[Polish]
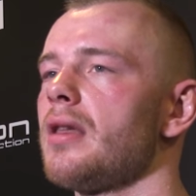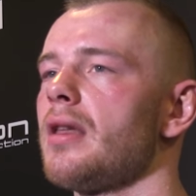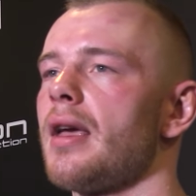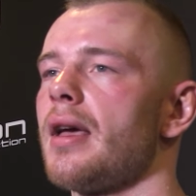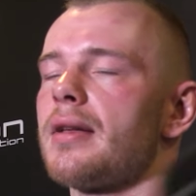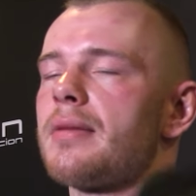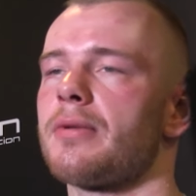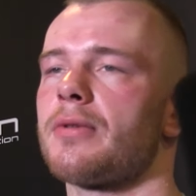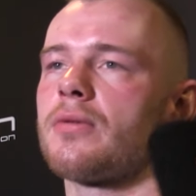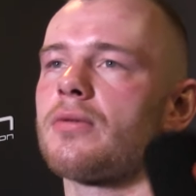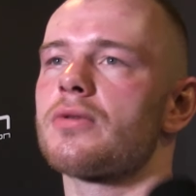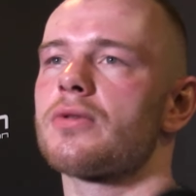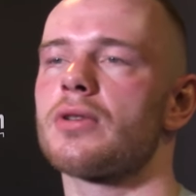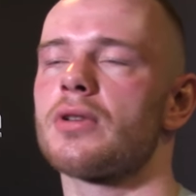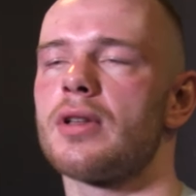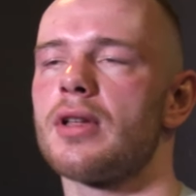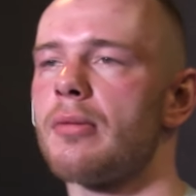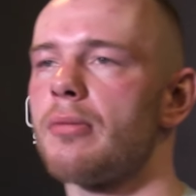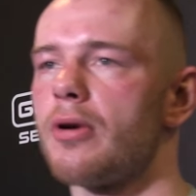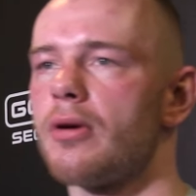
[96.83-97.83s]
Nie,
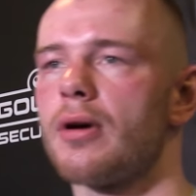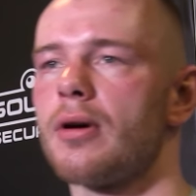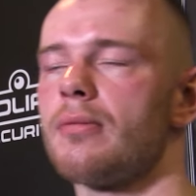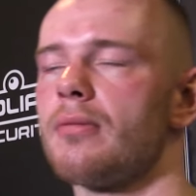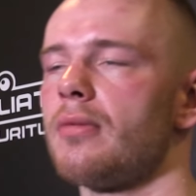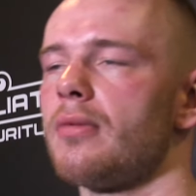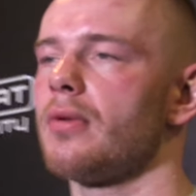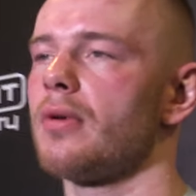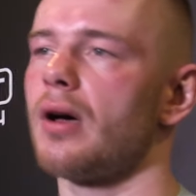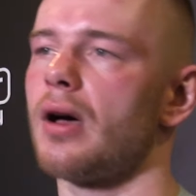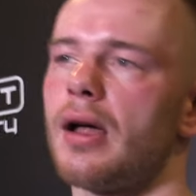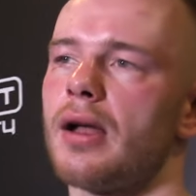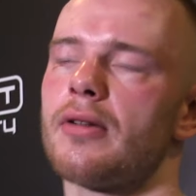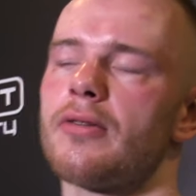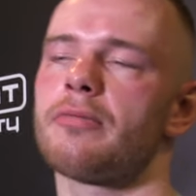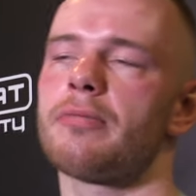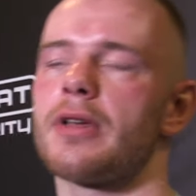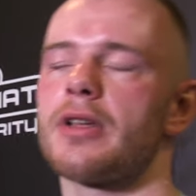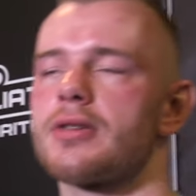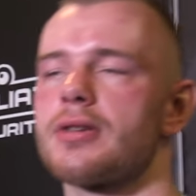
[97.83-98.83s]
podłączony nie byłem, ale
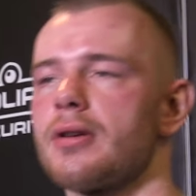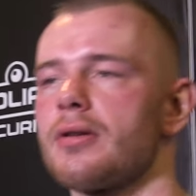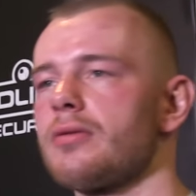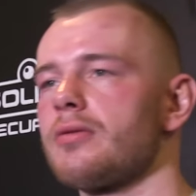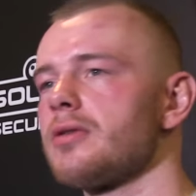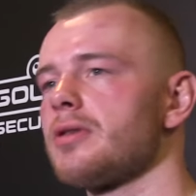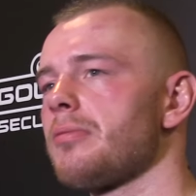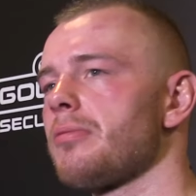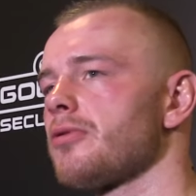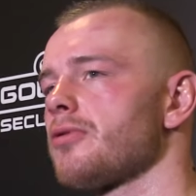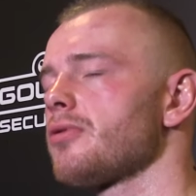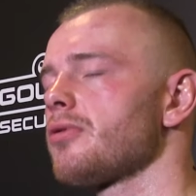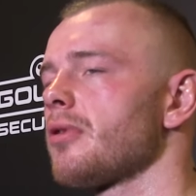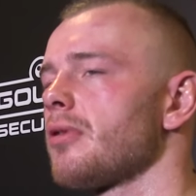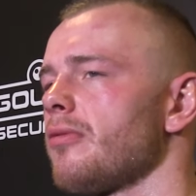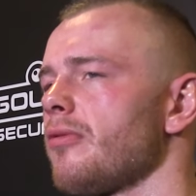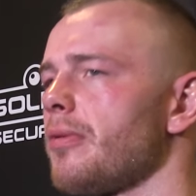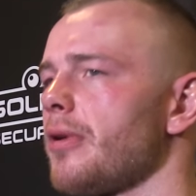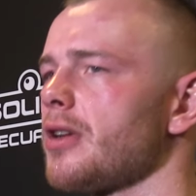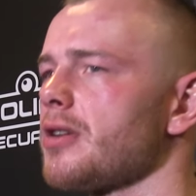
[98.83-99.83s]
w pierwszej rundzie
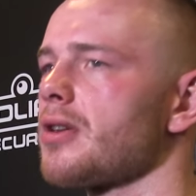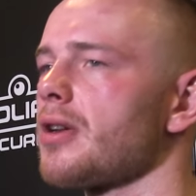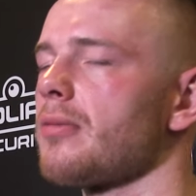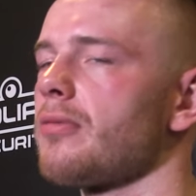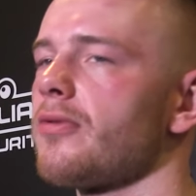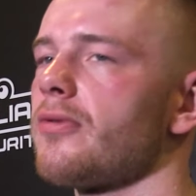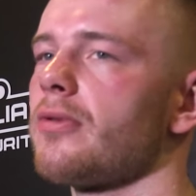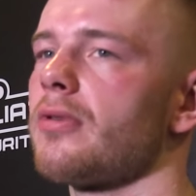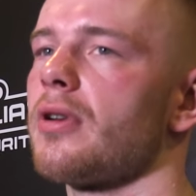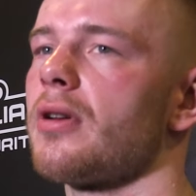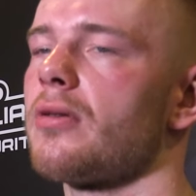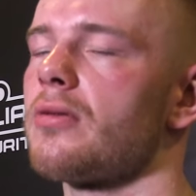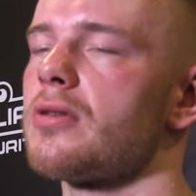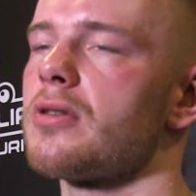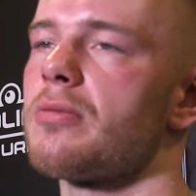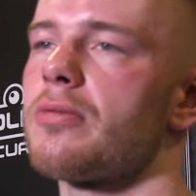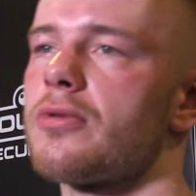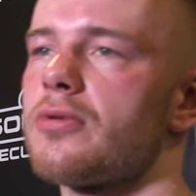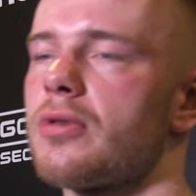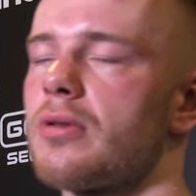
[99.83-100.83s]
poczułem, w pierwszej albo w drugiej
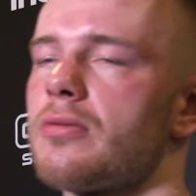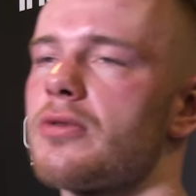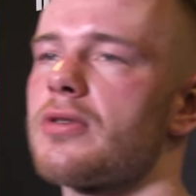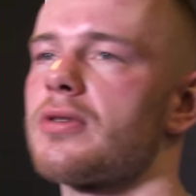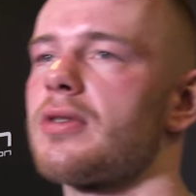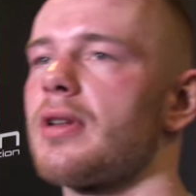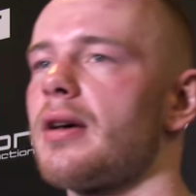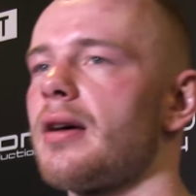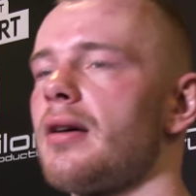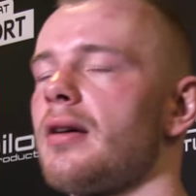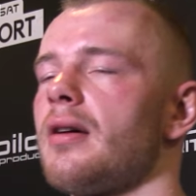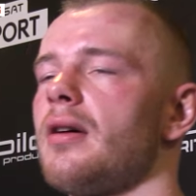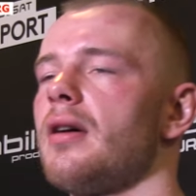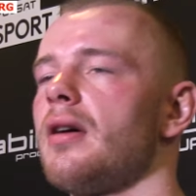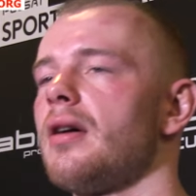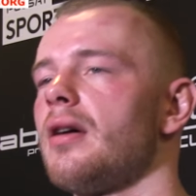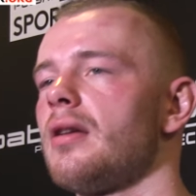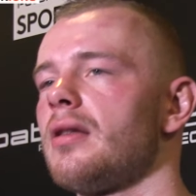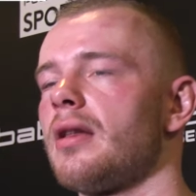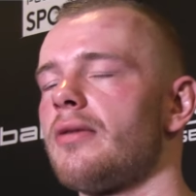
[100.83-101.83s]
rundzie poczułem cios na,
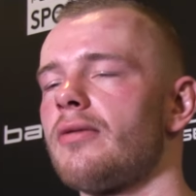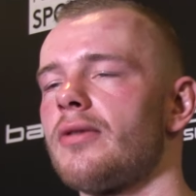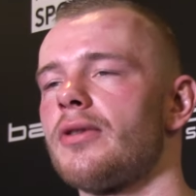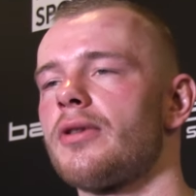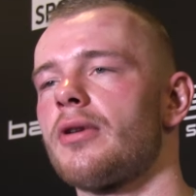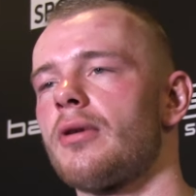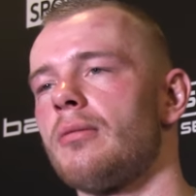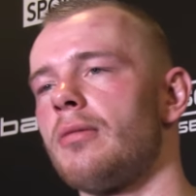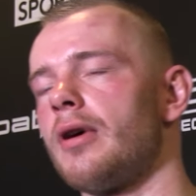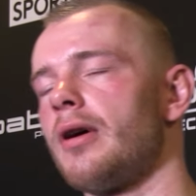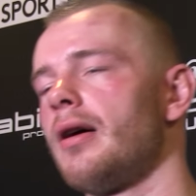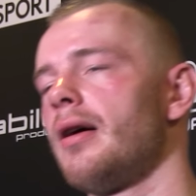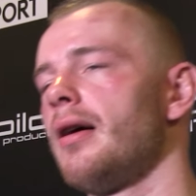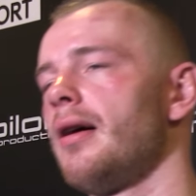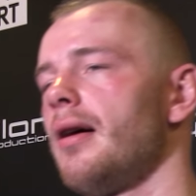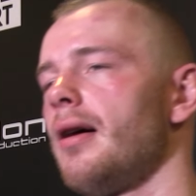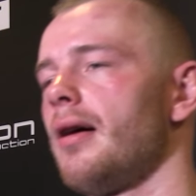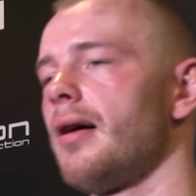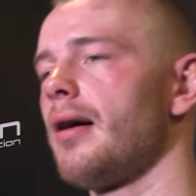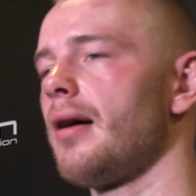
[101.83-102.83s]
na wątrobę.
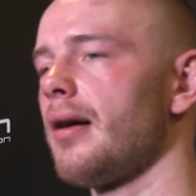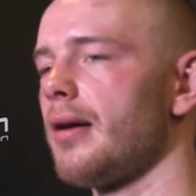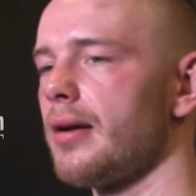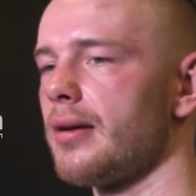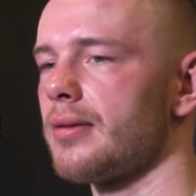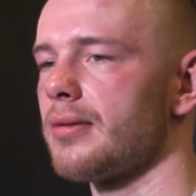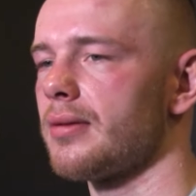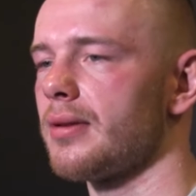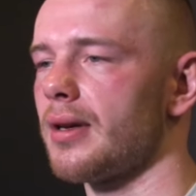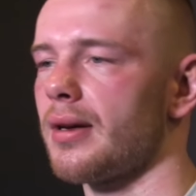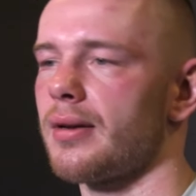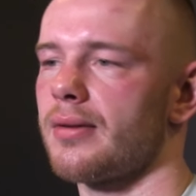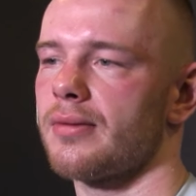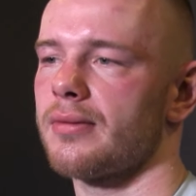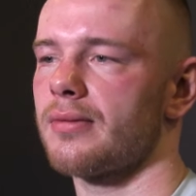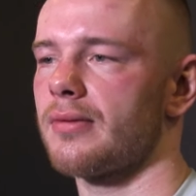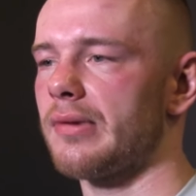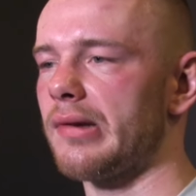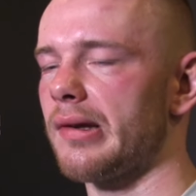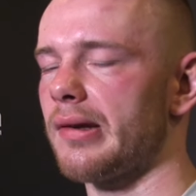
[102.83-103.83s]
Ale to tak
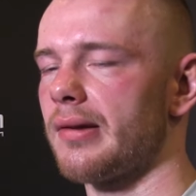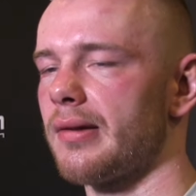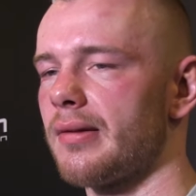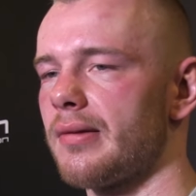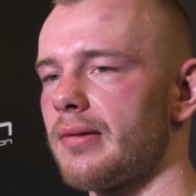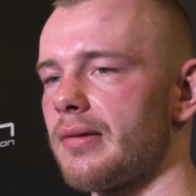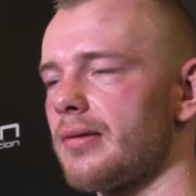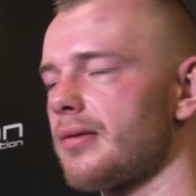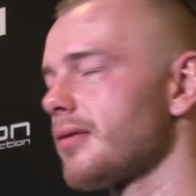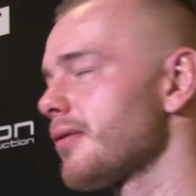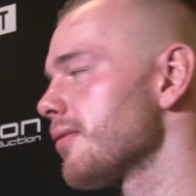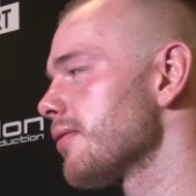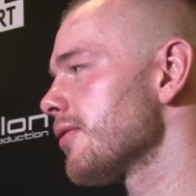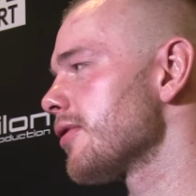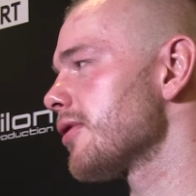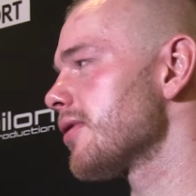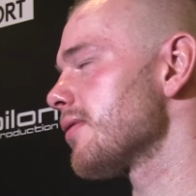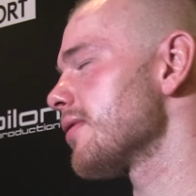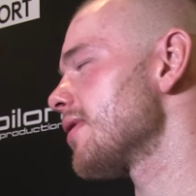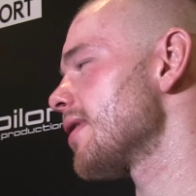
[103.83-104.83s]
mm,
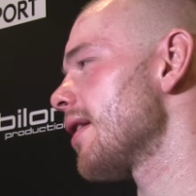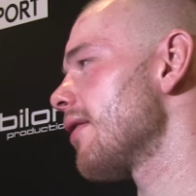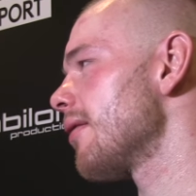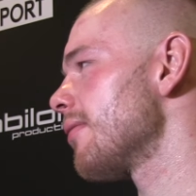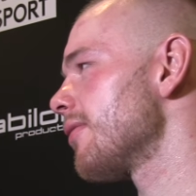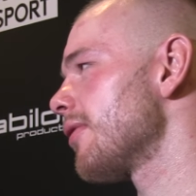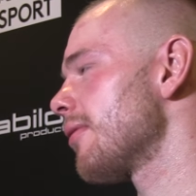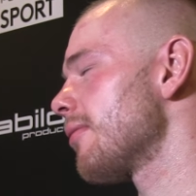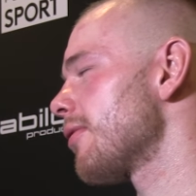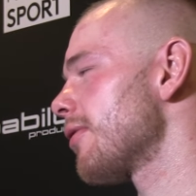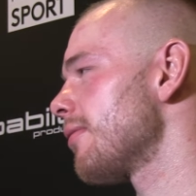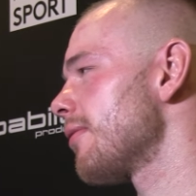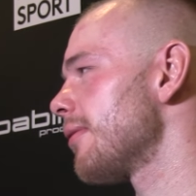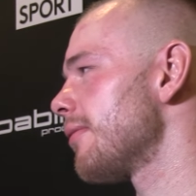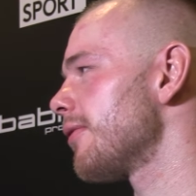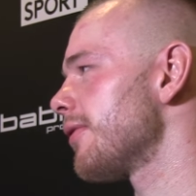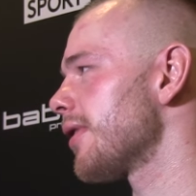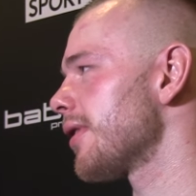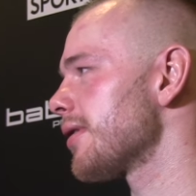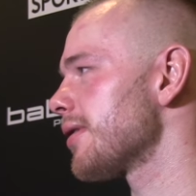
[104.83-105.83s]
ustałem, nie ma problemu,
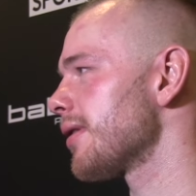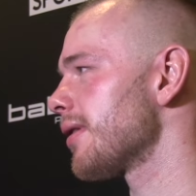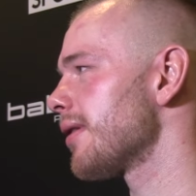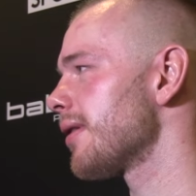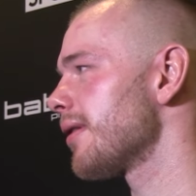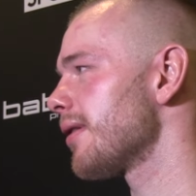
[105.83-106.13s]
także...